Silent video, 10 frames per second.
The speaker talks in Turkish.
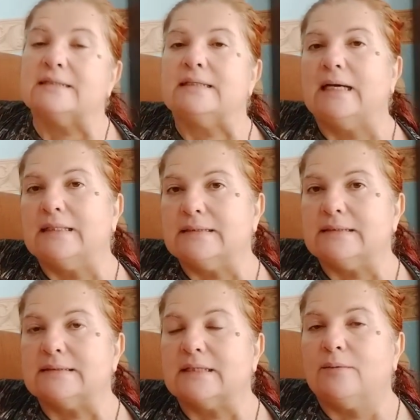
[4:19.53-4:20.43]

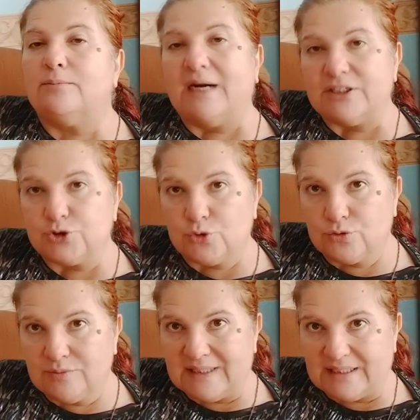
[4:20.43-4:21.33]
Yalnız baş
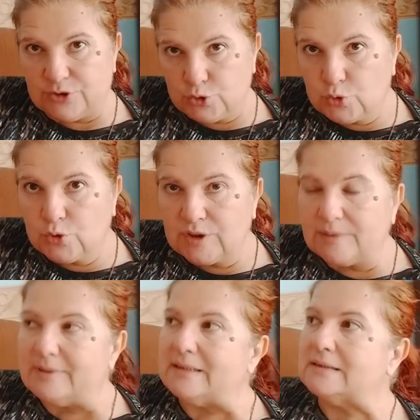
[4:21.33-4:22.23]
dönmeleri çok
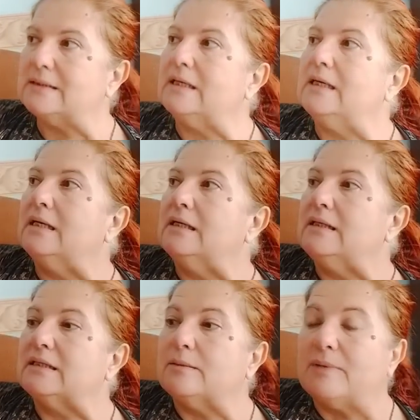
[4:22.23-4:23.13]
olabilir
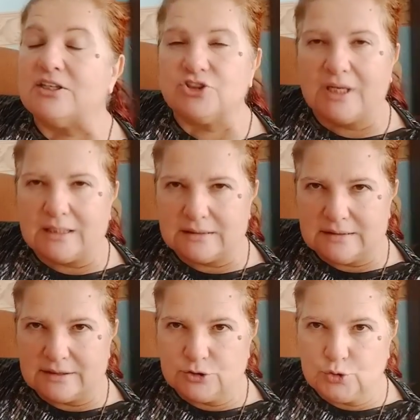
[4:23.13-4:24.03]
ya da baş
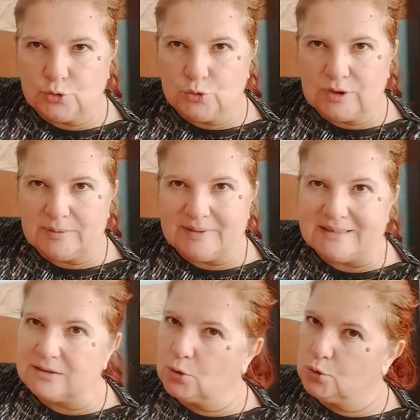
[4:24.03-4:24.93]
ağrıları çok
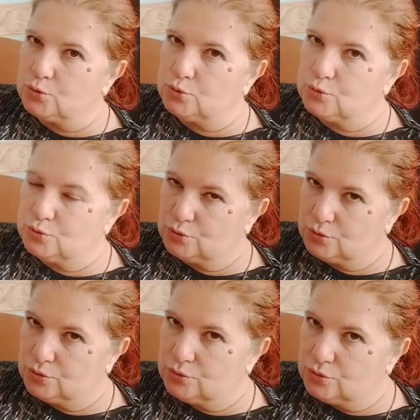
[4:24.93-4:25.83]
olabilir. Onu
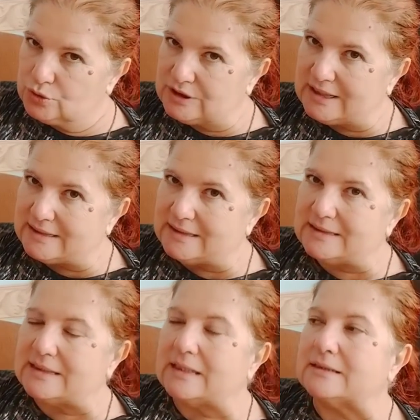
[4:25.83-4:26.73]
e, dikkat
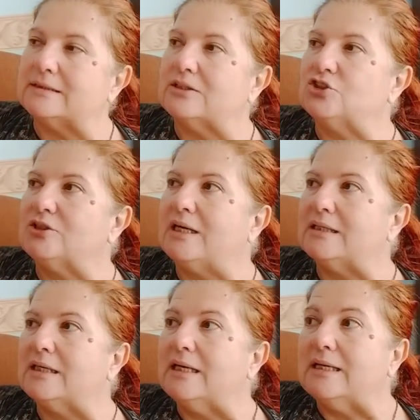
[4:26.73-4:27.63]
edin
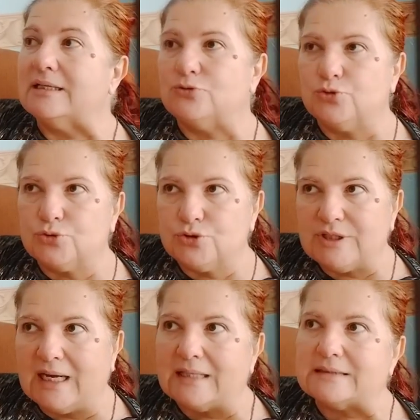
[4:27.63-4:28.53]
arkadaşlar. Çünkü
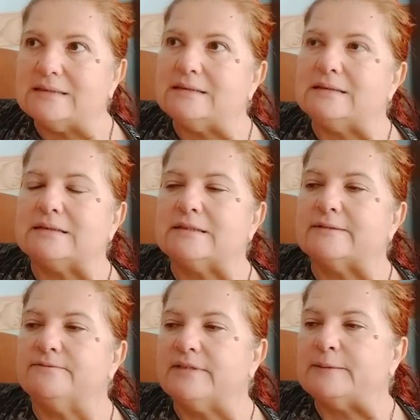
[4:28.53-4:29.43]
gerginlik
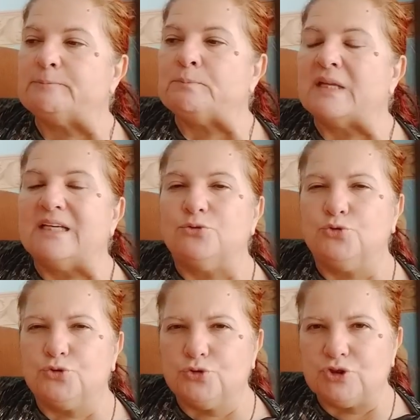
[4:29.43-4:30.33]
ve
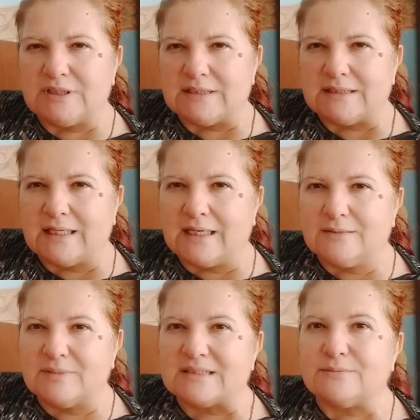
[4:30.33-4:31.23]
düşüncenin
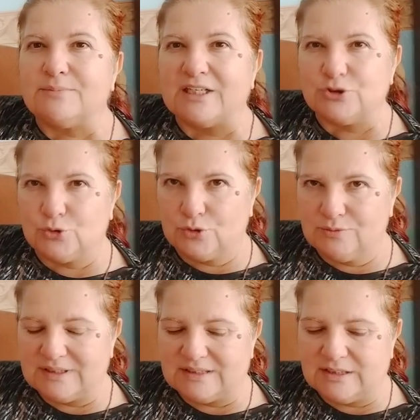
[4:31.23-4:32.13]
dağılması, baş
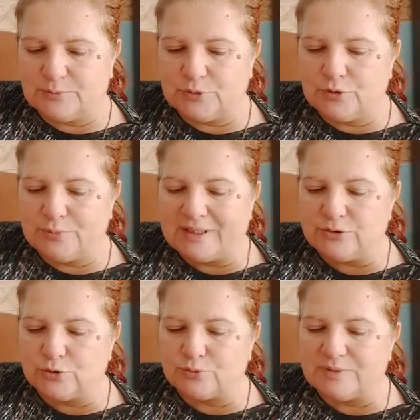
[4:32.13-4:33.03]
dönmesi yapıyor
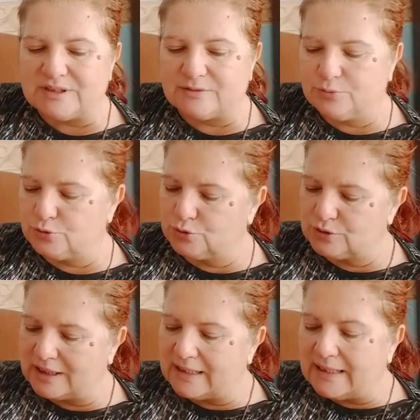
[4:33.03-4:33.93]
pek çok balık
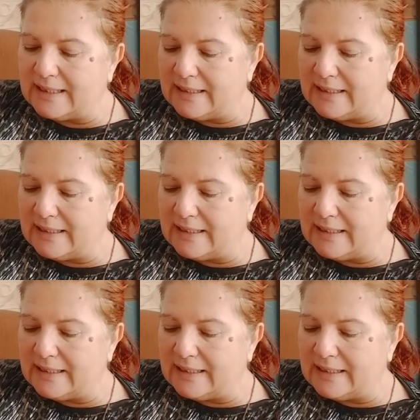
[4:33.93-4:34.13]
burcunda.